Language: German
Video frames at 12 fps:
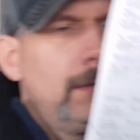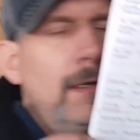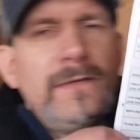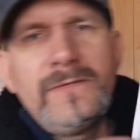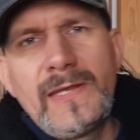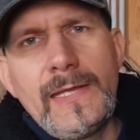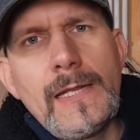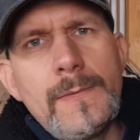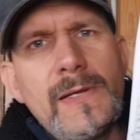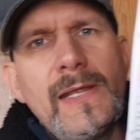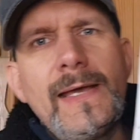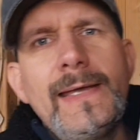Also wir gehen
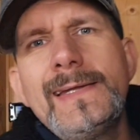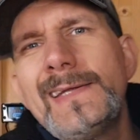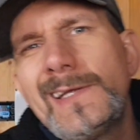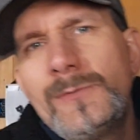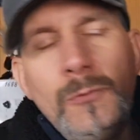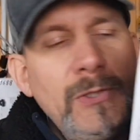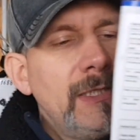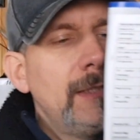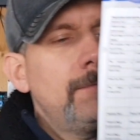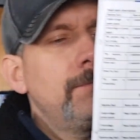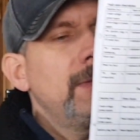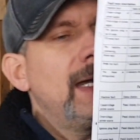einmal der Reihe nach durch.
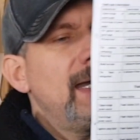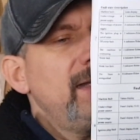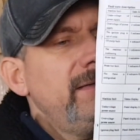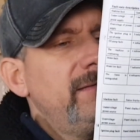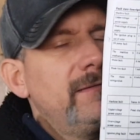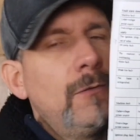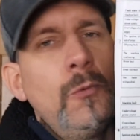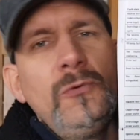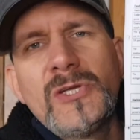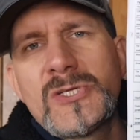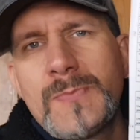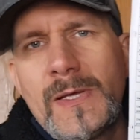1
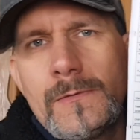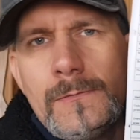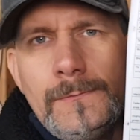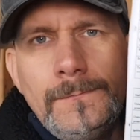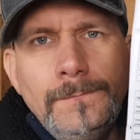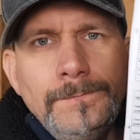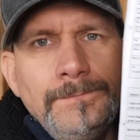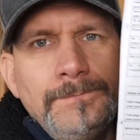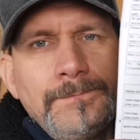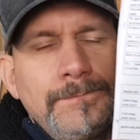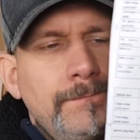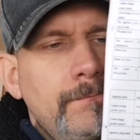Unterspannung,
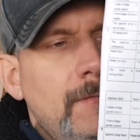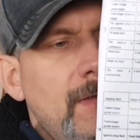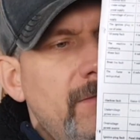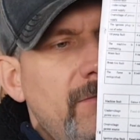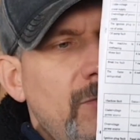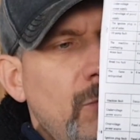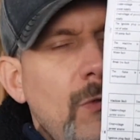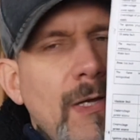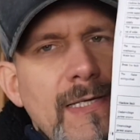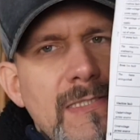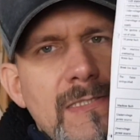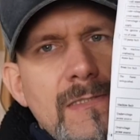
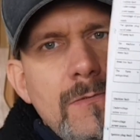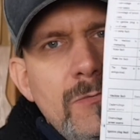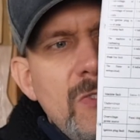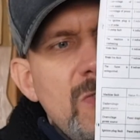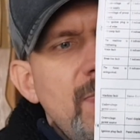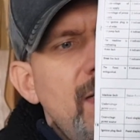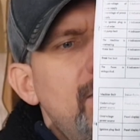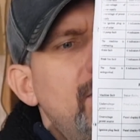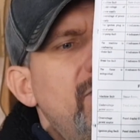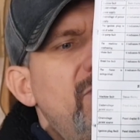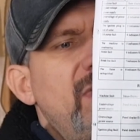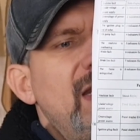01 Unterspannung,
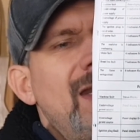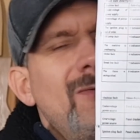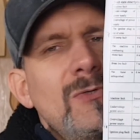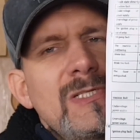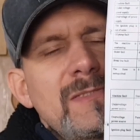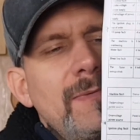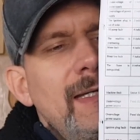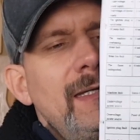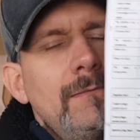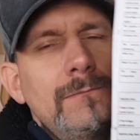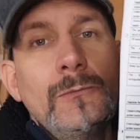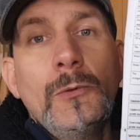Fehler
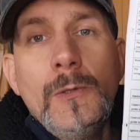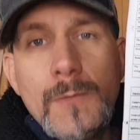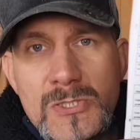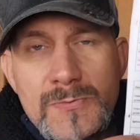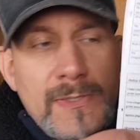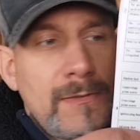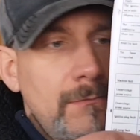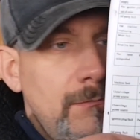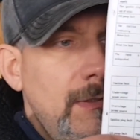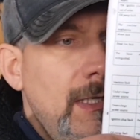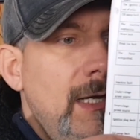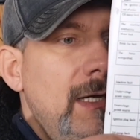02 Überspannung,
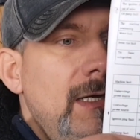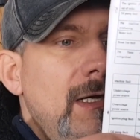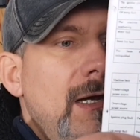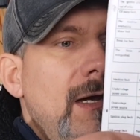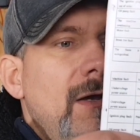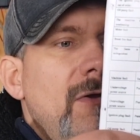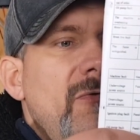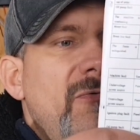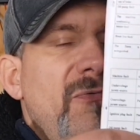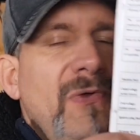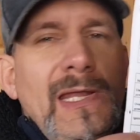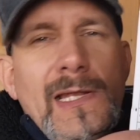
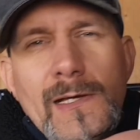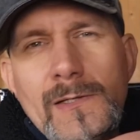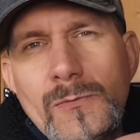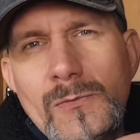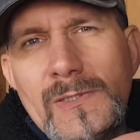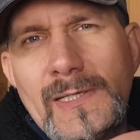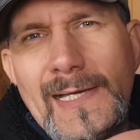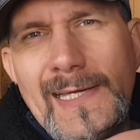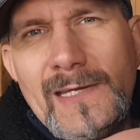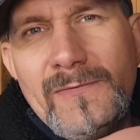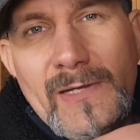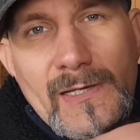Fehler
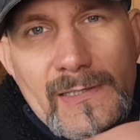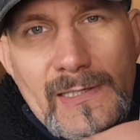03 wäre